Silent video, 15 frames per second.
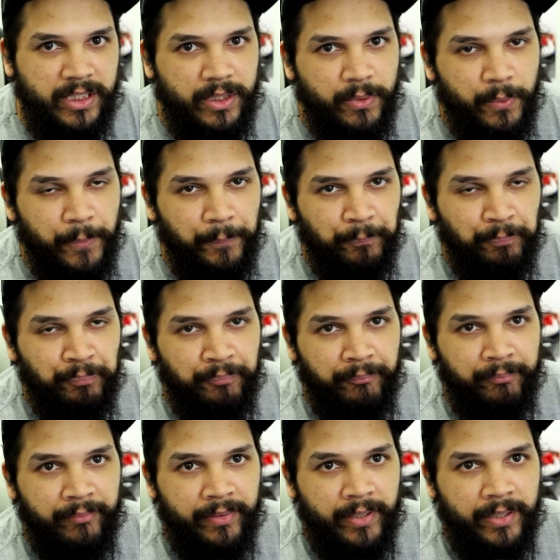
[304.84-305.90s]
que o
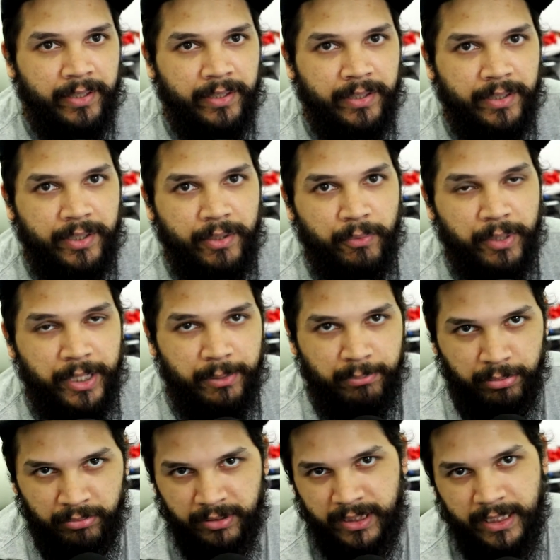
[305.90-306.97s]
que o
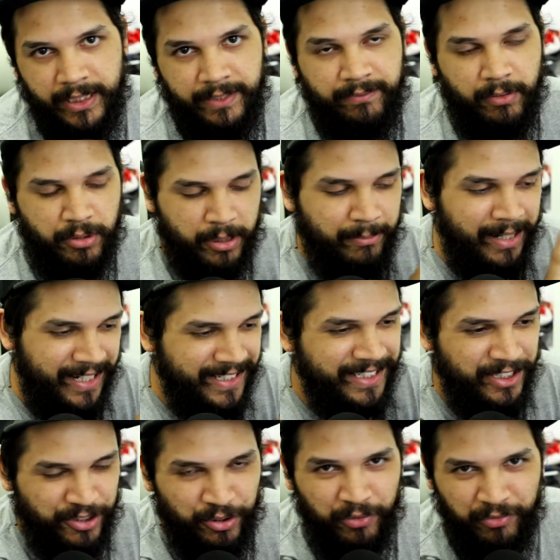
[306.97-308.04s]
Erebus ali, vou chamar ele
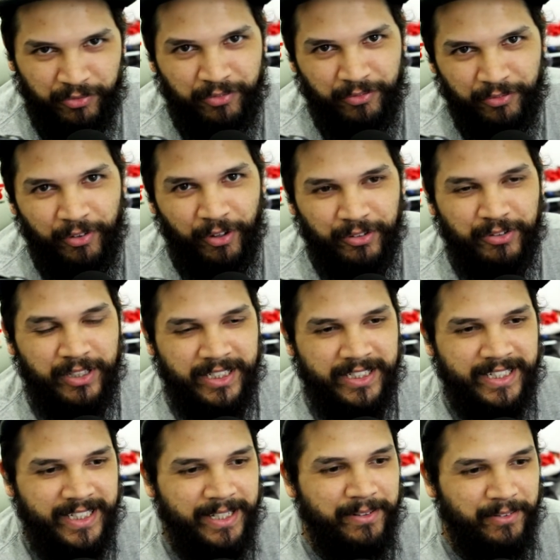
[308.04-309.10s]
assim de novo, volto a
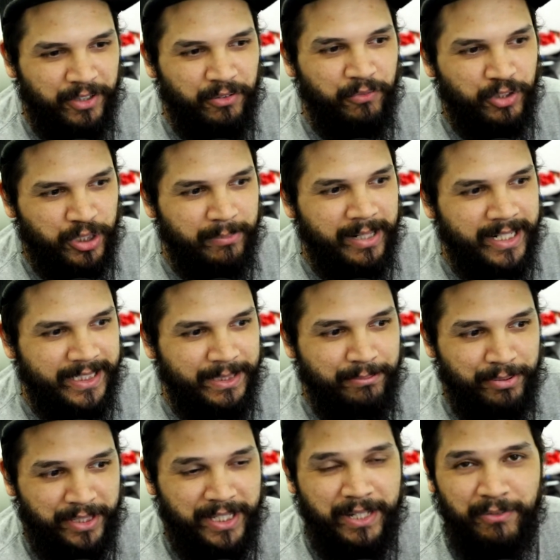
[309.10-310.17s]
dizer que eu vou chamar ele assim
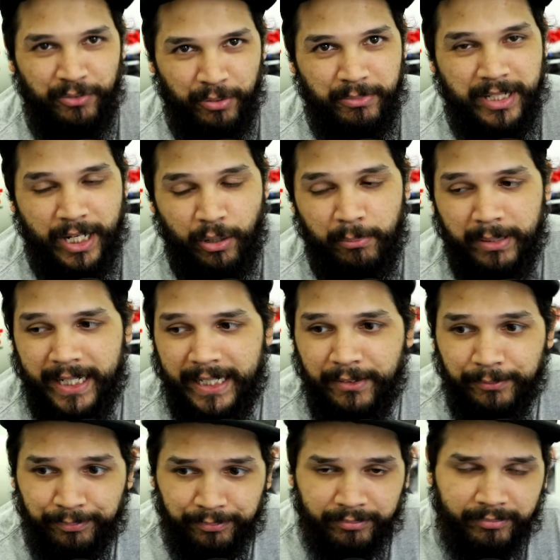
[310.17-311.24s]
porque o nome dele é complicado,